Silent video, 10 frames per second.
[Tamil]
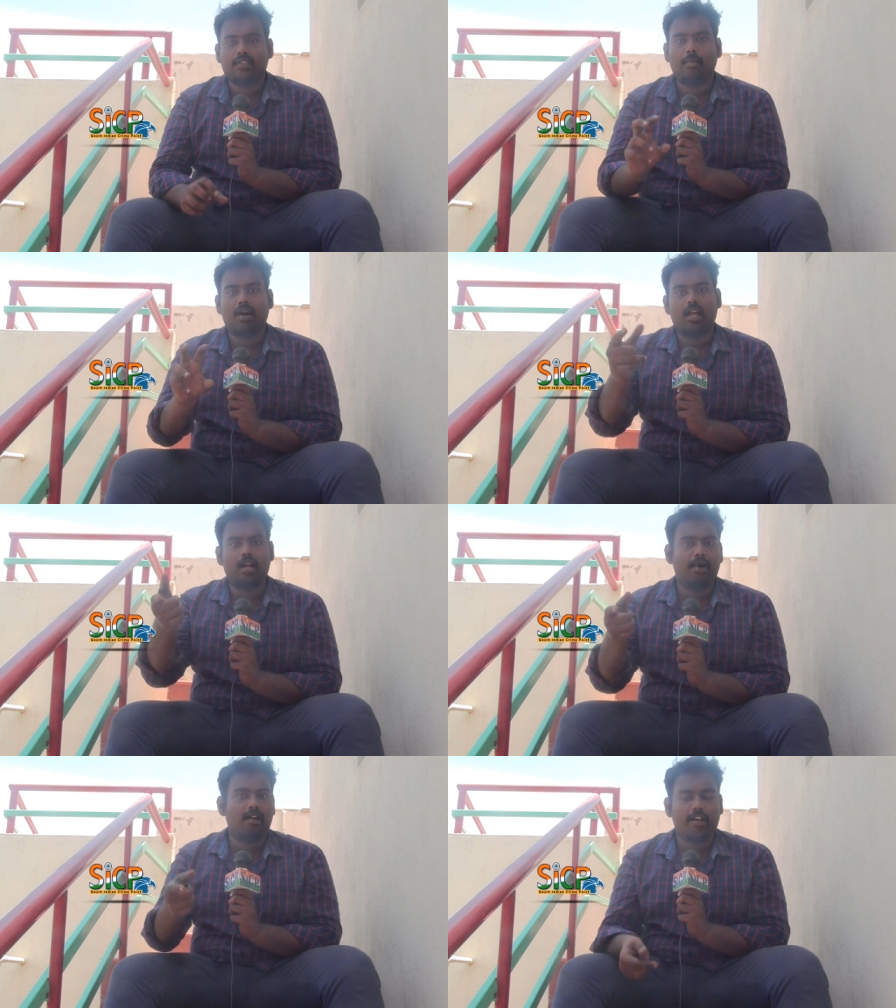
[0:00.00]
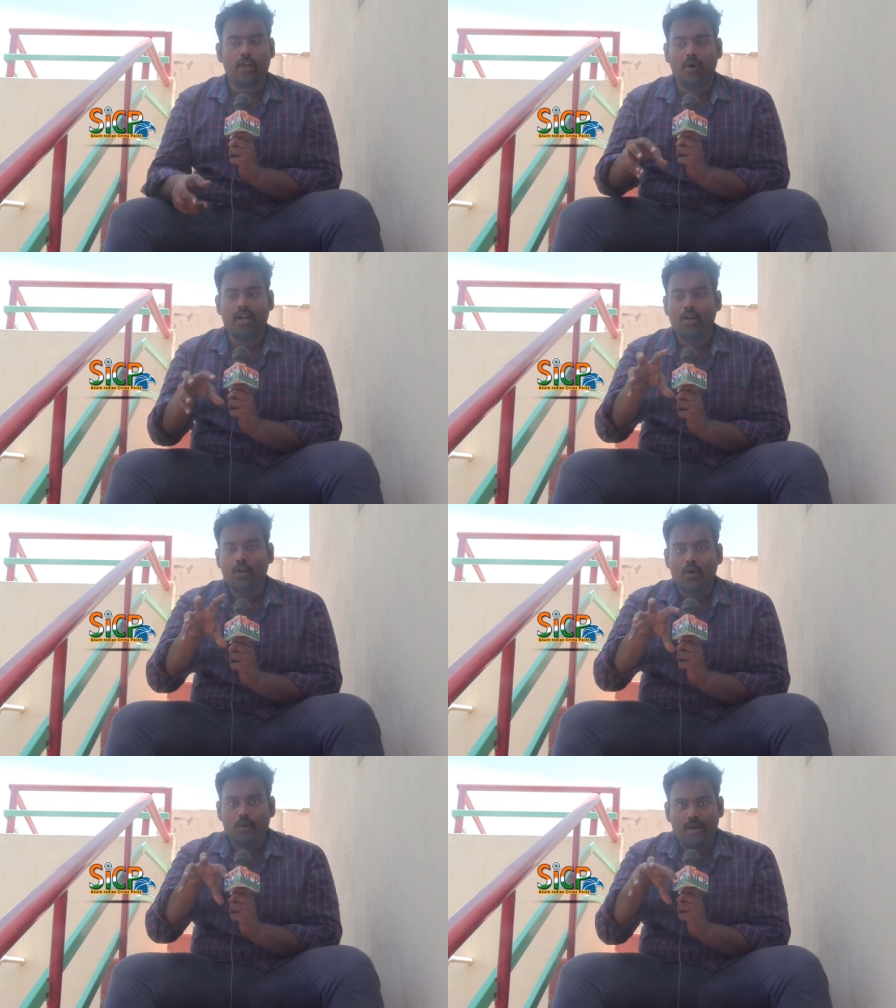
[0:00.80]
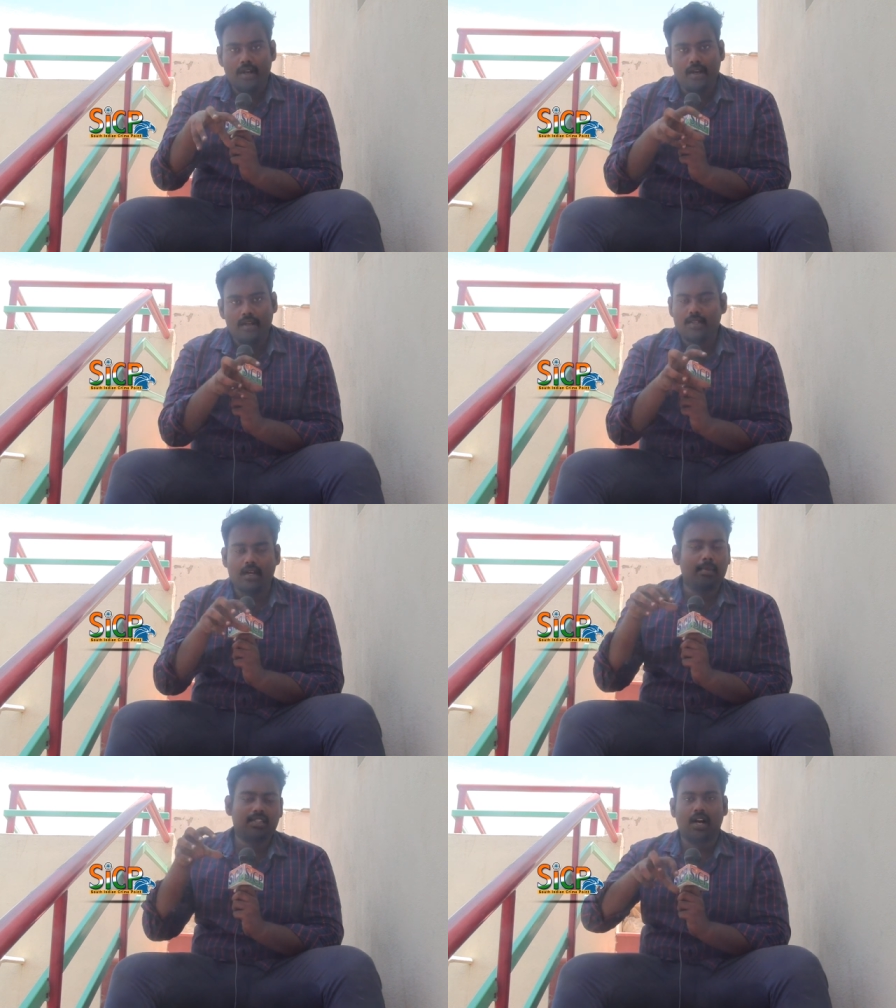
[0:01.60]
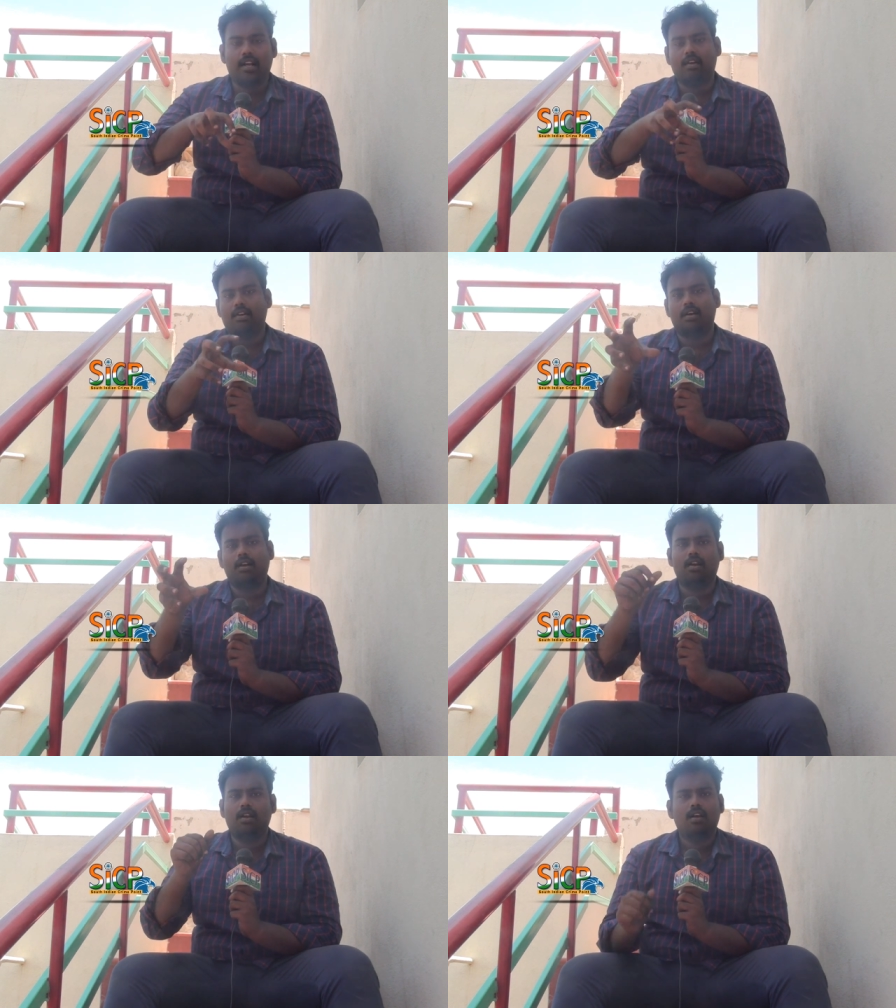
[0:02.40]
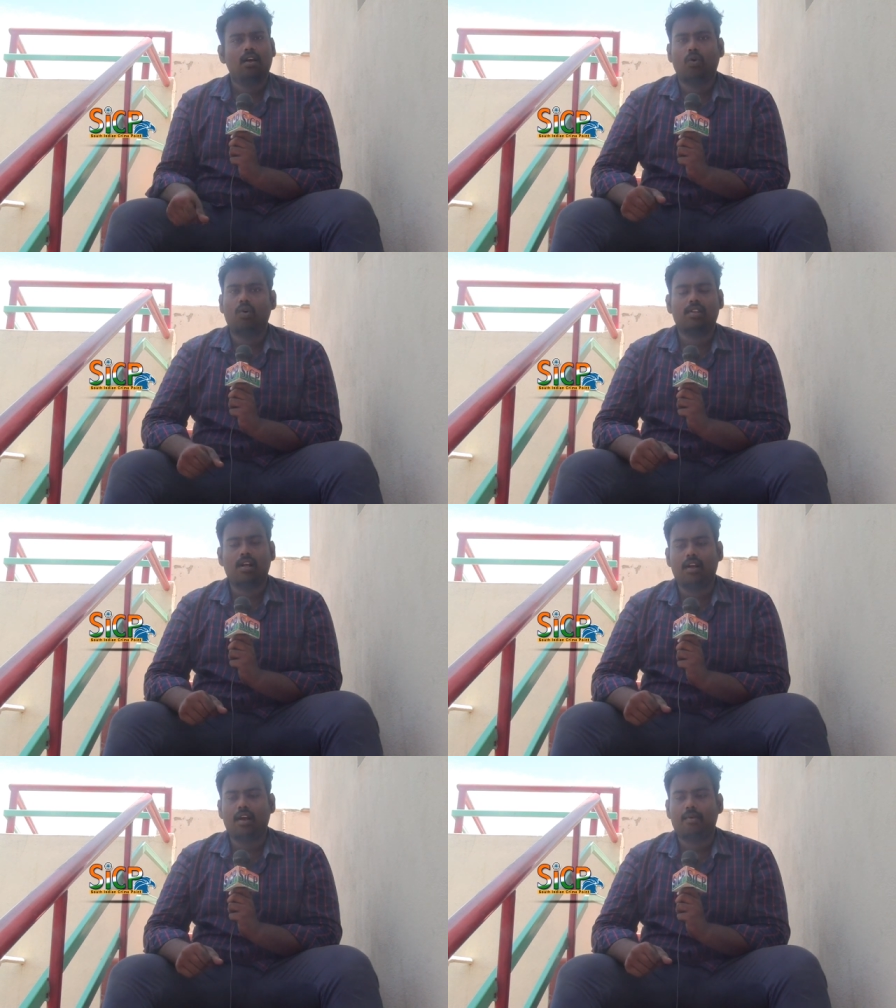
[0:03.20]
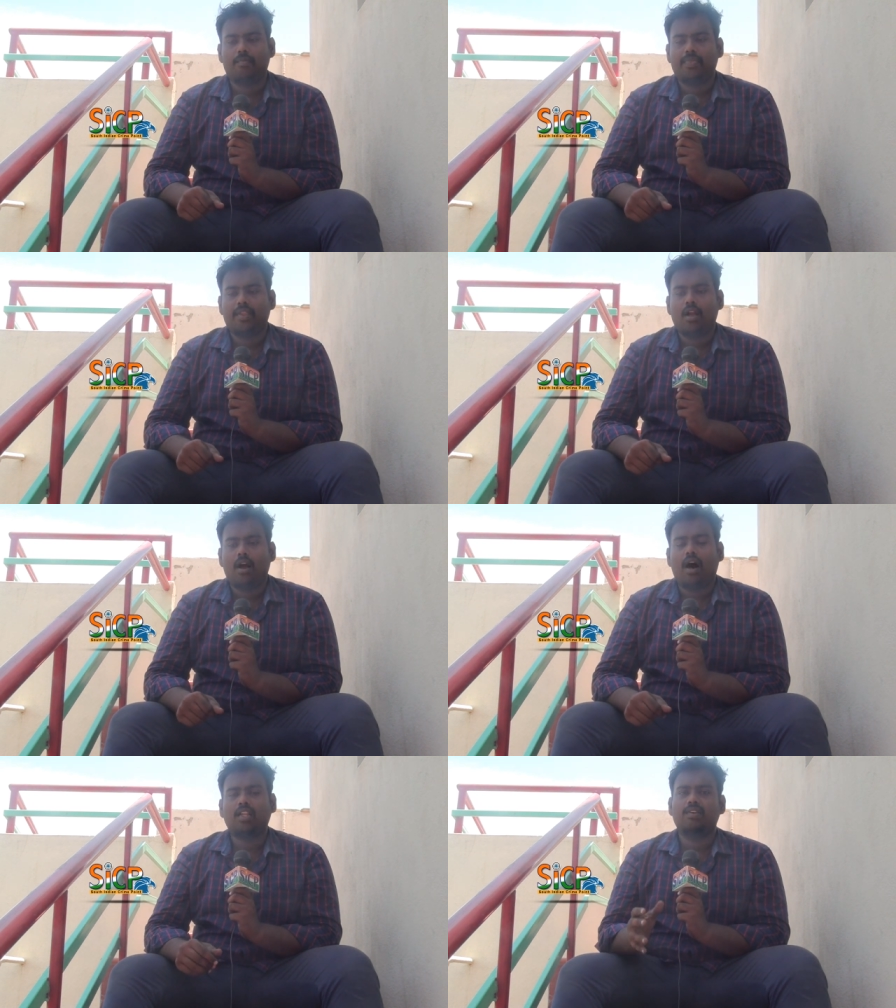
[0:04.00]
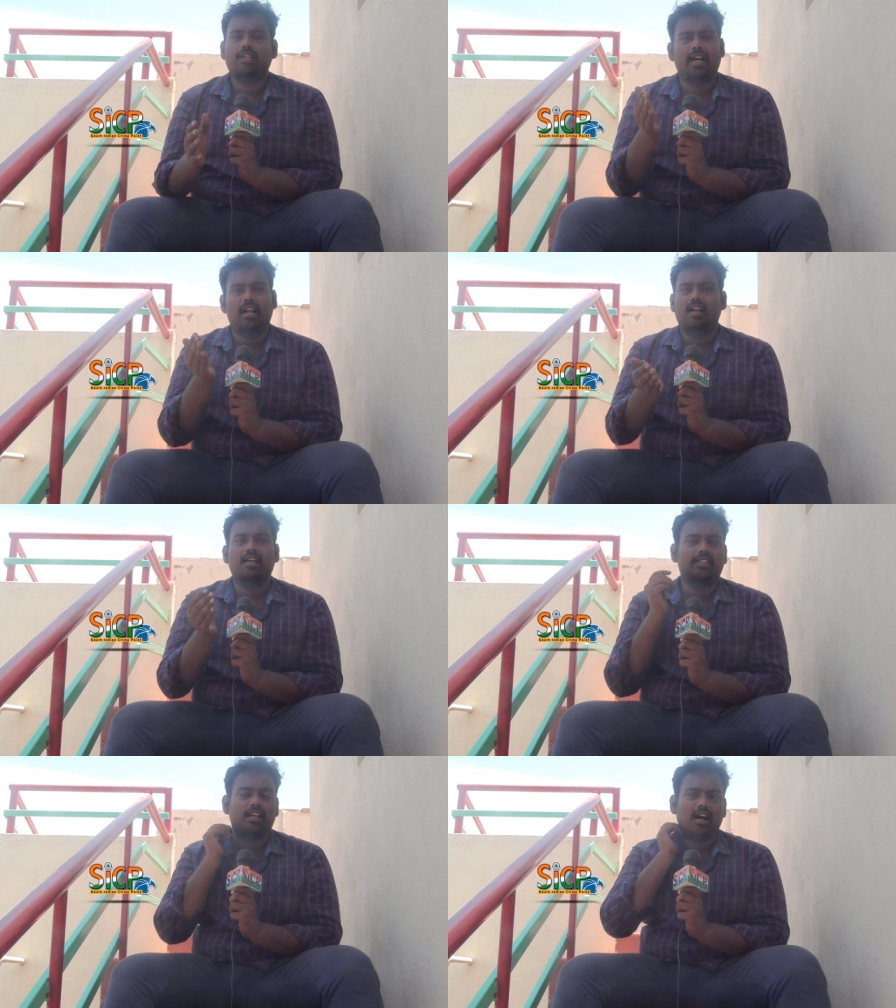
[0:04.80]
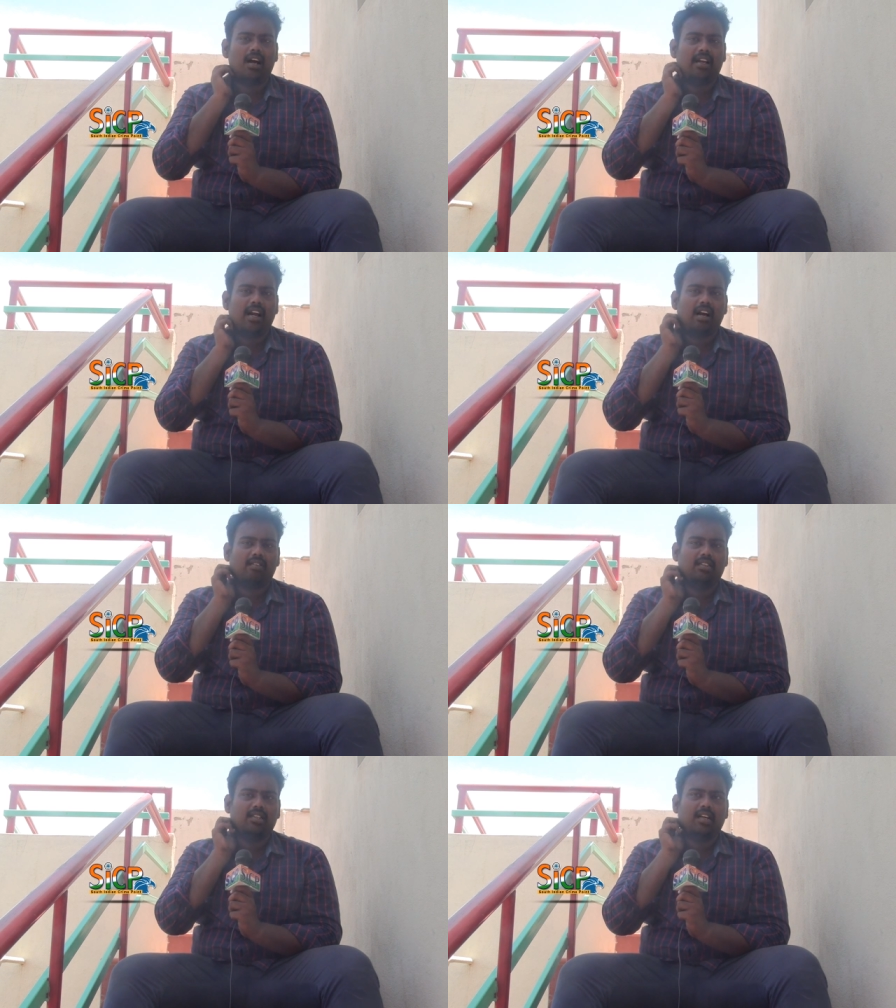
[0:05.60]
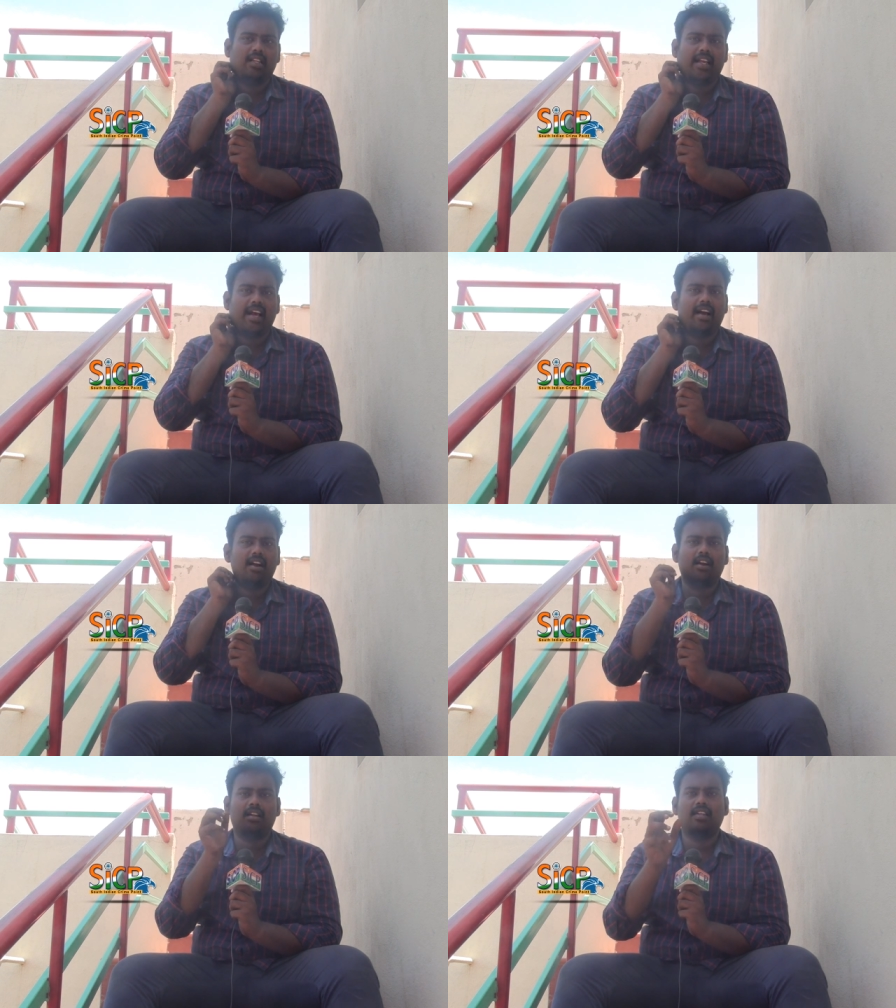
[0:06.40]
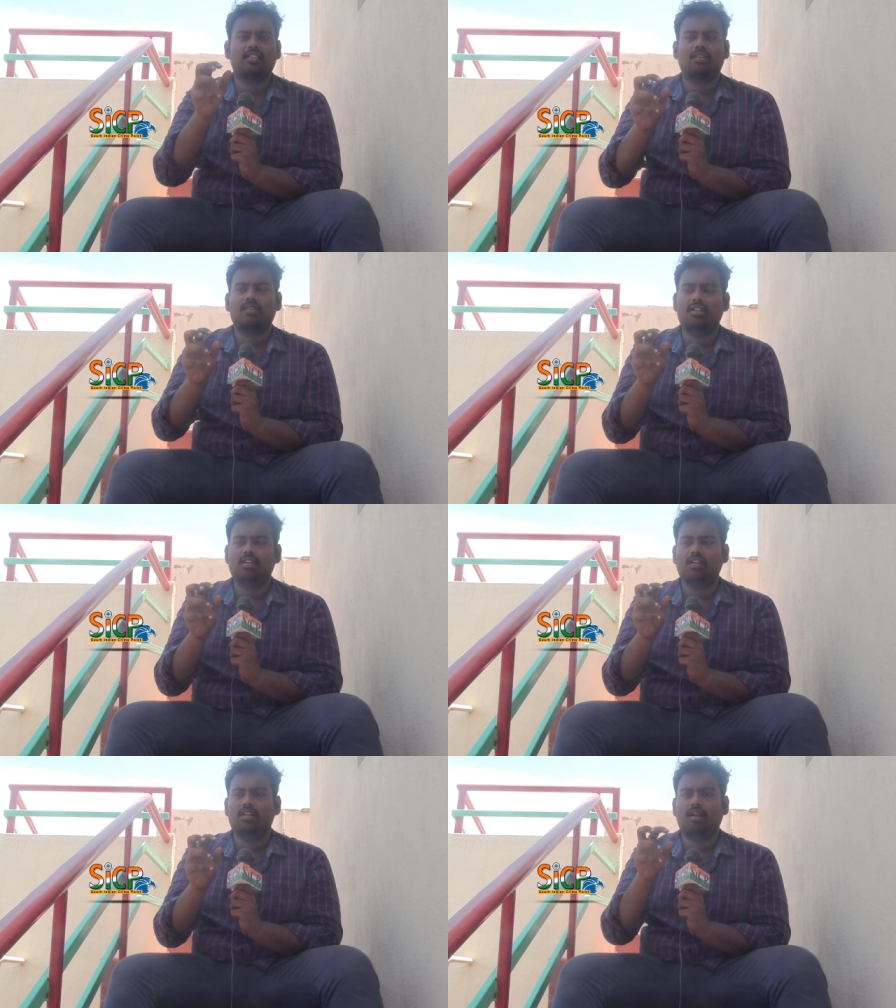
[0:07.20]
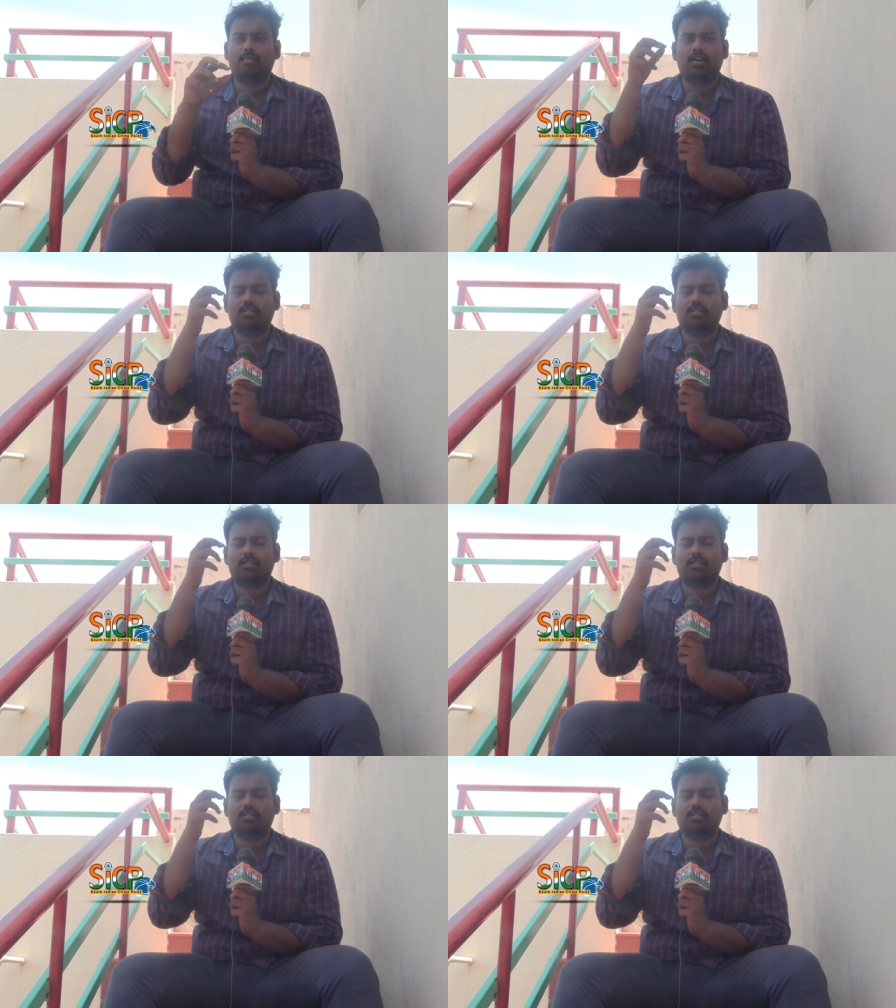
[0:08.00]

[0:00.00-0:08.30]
சபாநாயகர் மேலே வைக்கணும்னு ஒரு நம்ம ஸ்டாலின் அவர்கள் கொண்டு வந்தார் இல்லையா அது வந்து இடையில நிறுத்திட்டாங்க ஏன்னா வந்து அது ஏன்ற ரீசன் வந்து நம்ம